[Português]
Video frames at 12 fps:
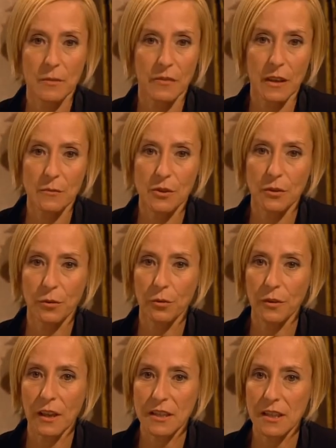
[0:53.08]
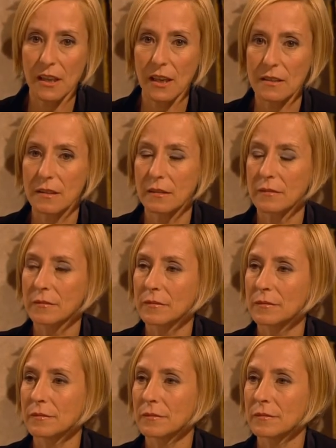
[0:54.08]
sempre falámos de tudo nesta casa.
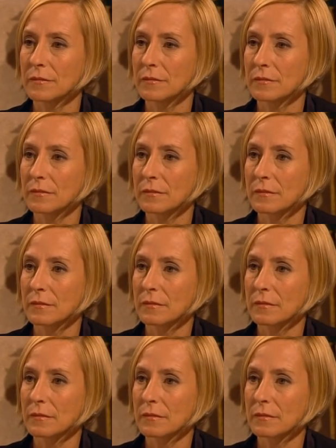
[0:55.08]
Isso não é verdade, mãe.